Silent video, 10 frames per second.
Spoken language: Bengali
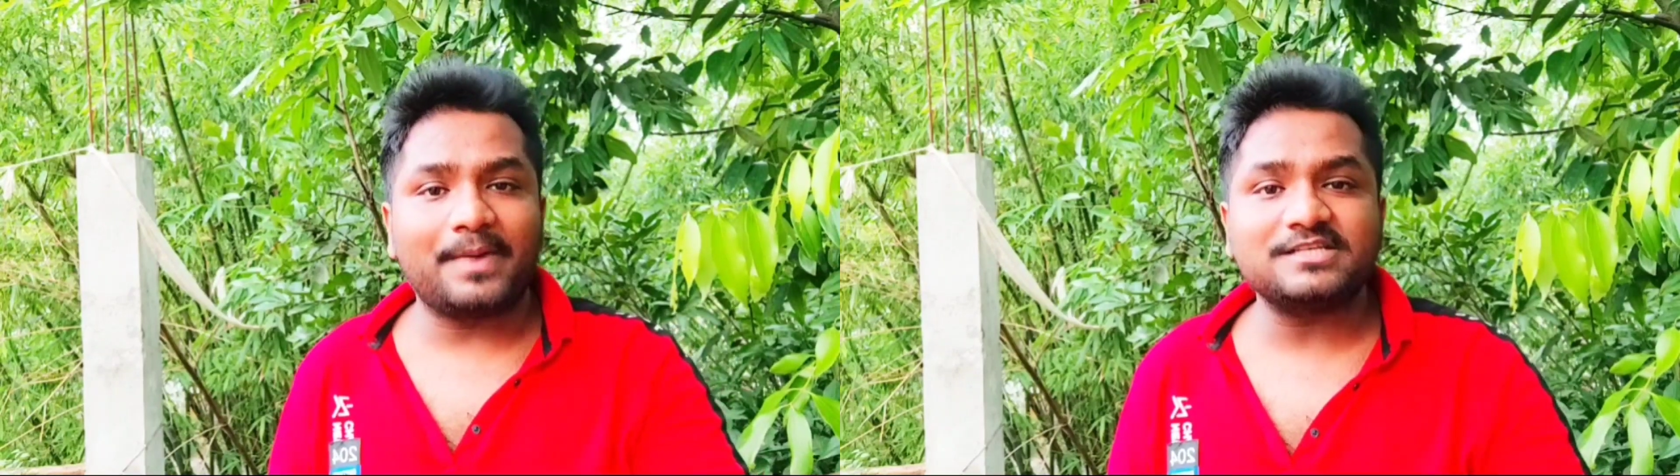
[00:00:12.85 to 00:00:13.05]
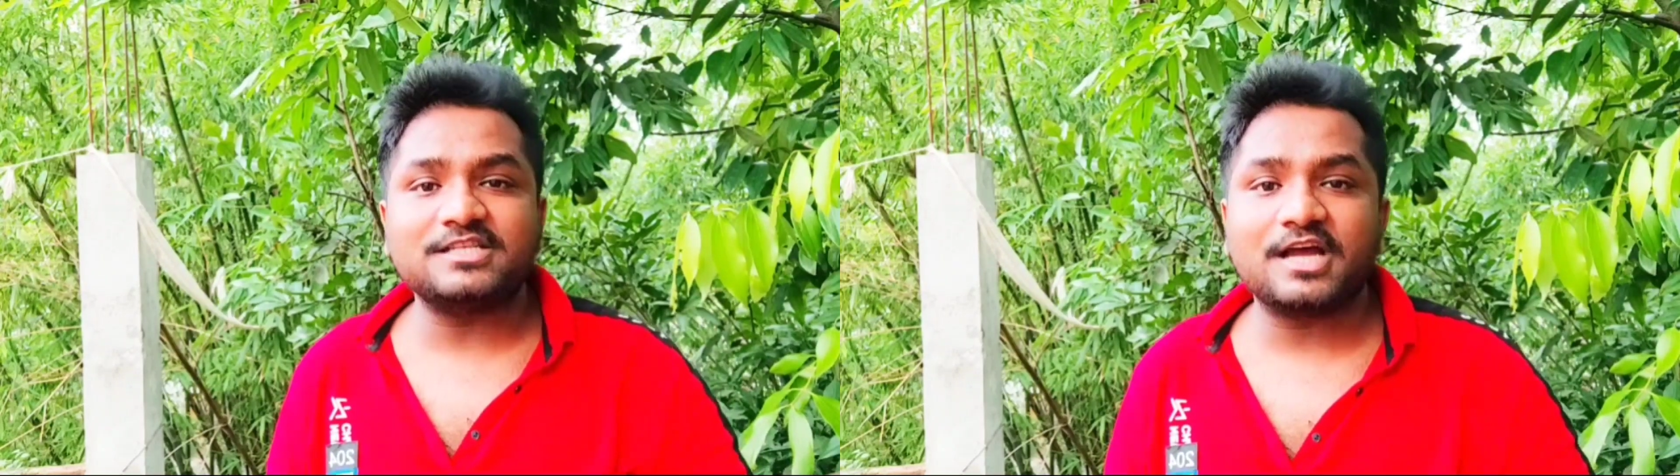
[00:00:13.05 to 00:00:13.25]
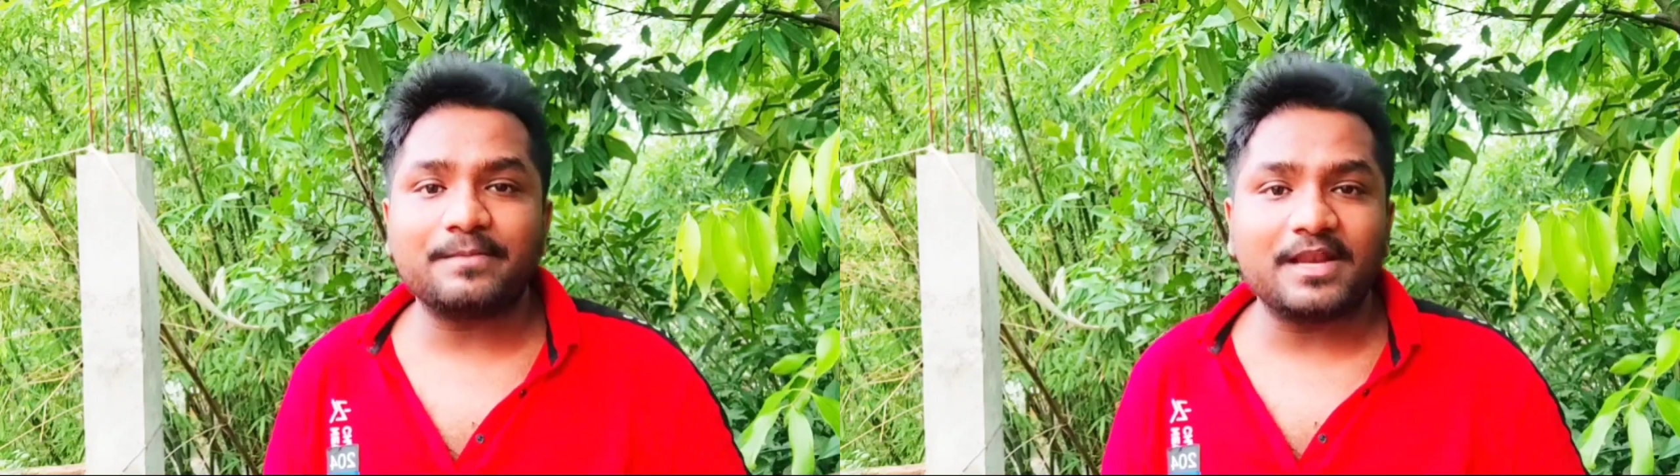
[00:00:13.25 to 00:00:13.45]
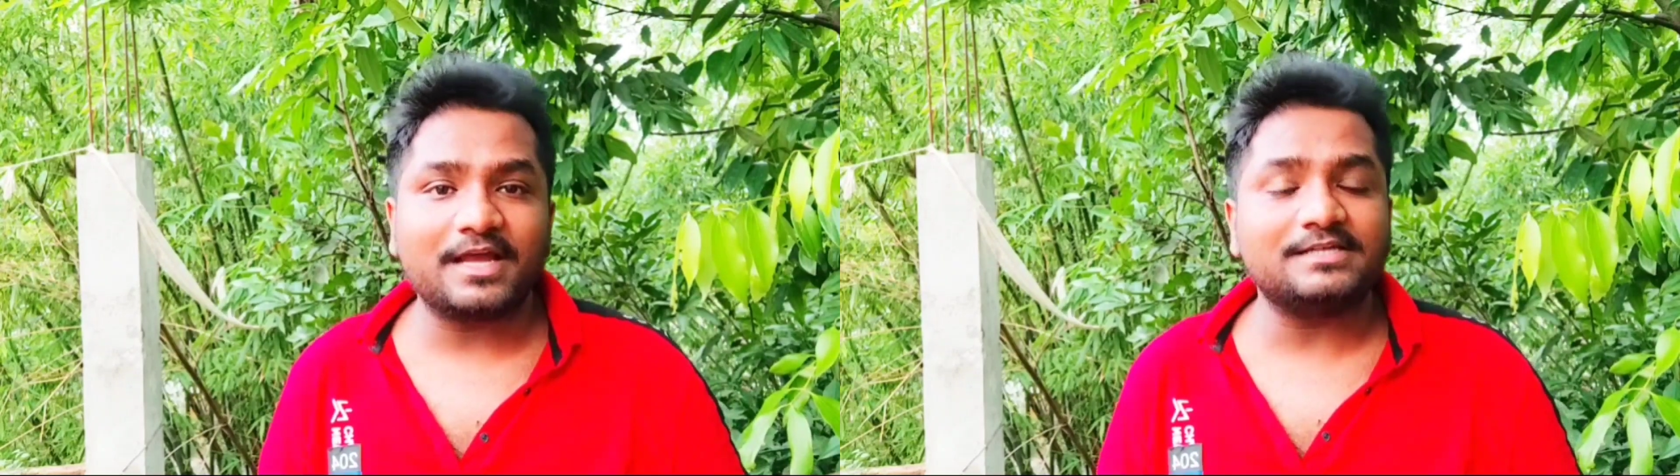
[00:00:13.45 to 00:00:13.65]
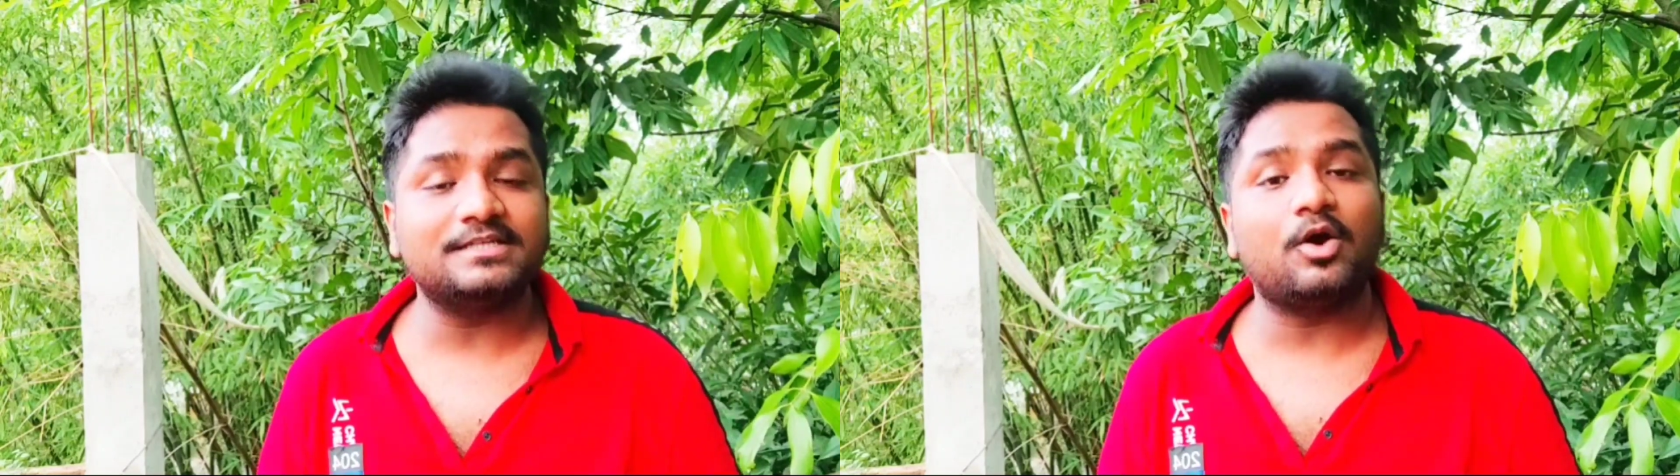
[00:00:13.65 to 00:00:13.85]
পাশে থাকা বেল
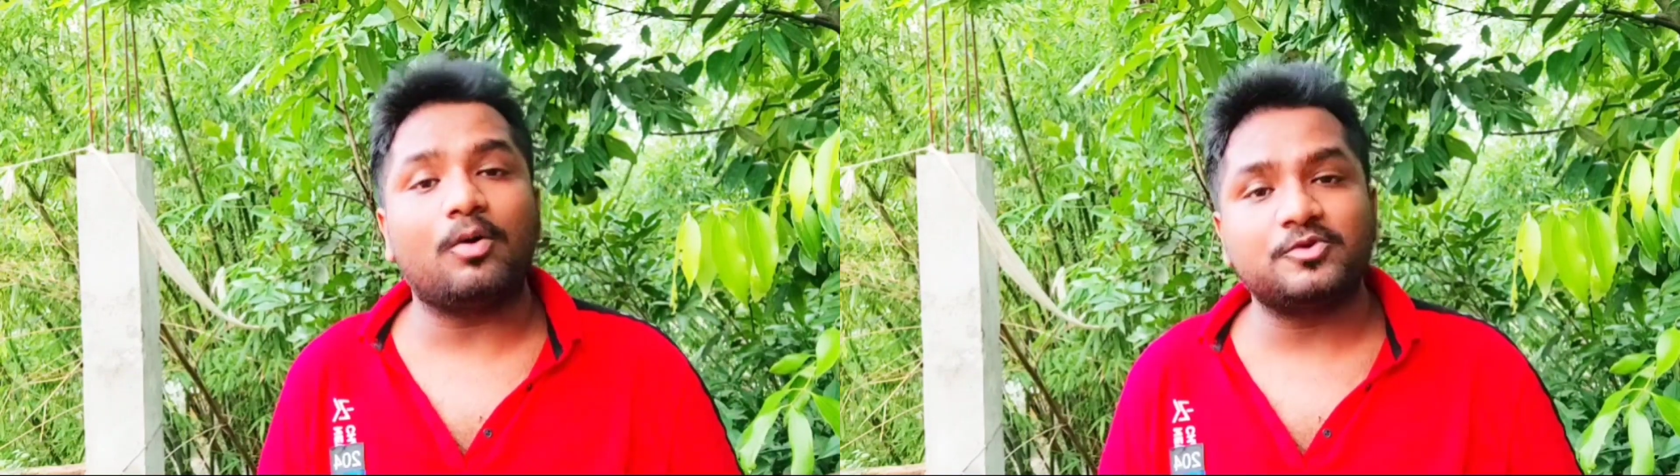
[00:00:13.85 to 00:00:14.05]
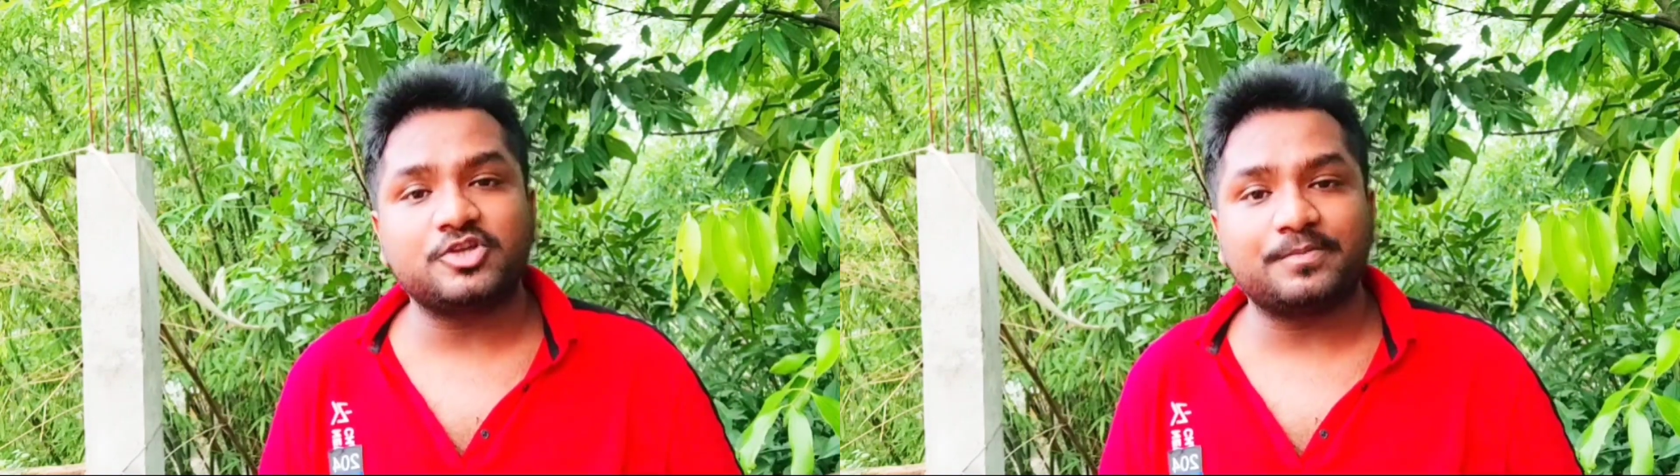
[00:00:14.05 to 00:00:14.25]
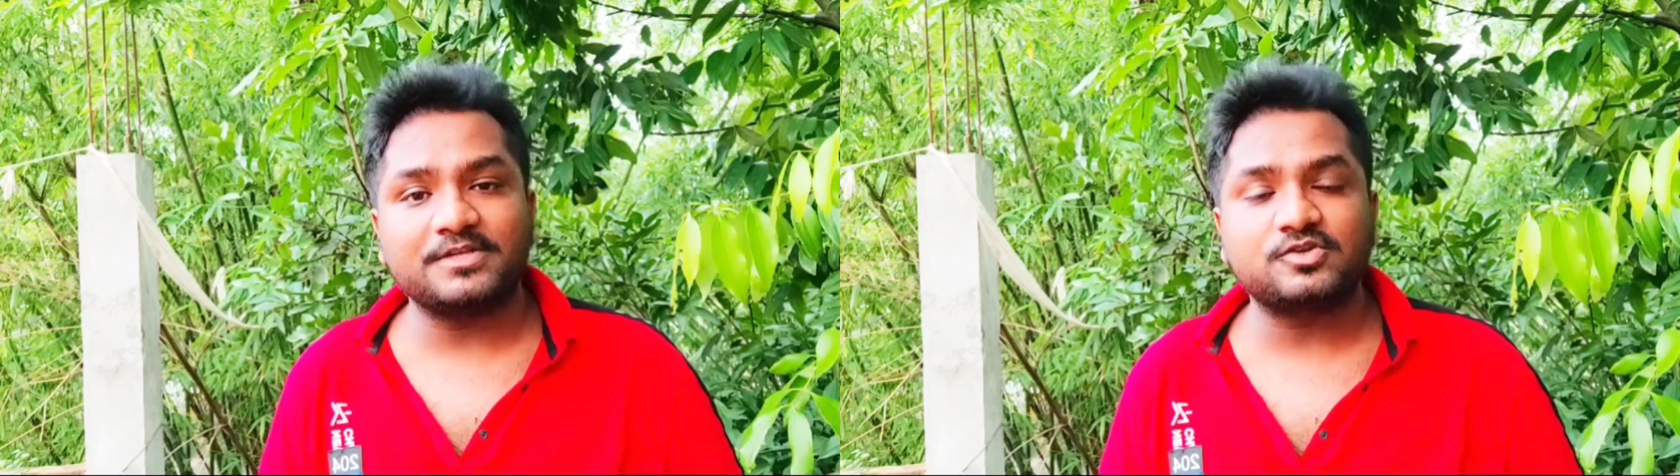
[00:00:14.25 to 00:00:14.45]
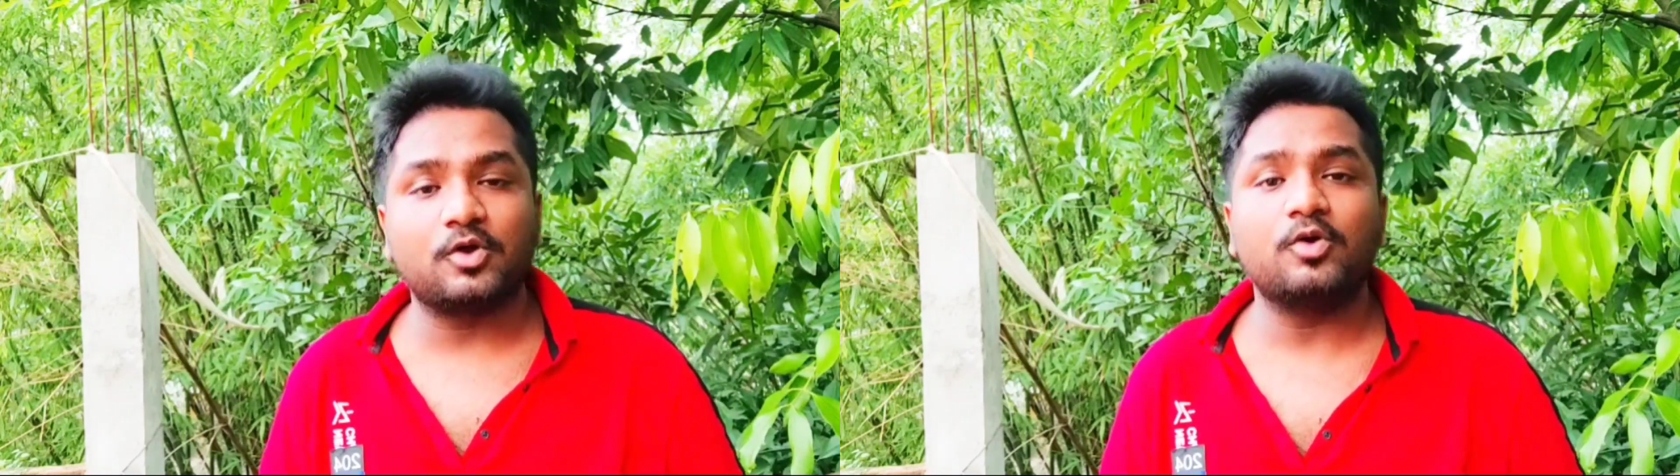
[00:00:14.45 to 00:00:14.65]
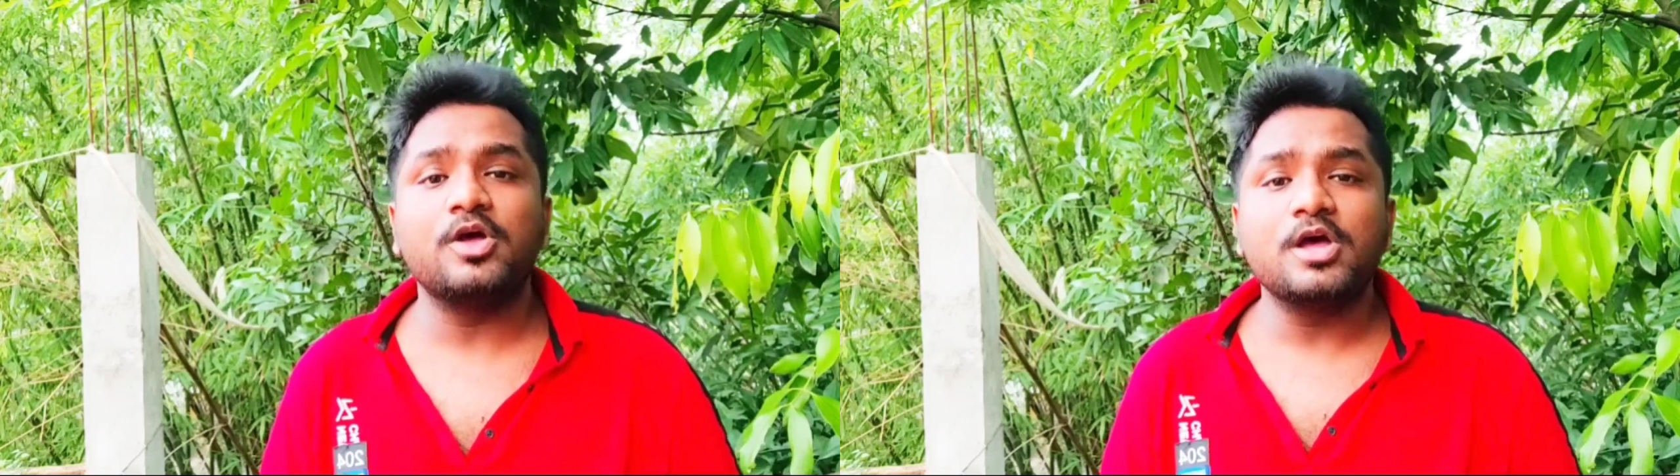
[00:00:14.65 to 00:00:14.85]
আইকনটি অবশ্যই প্রেস করো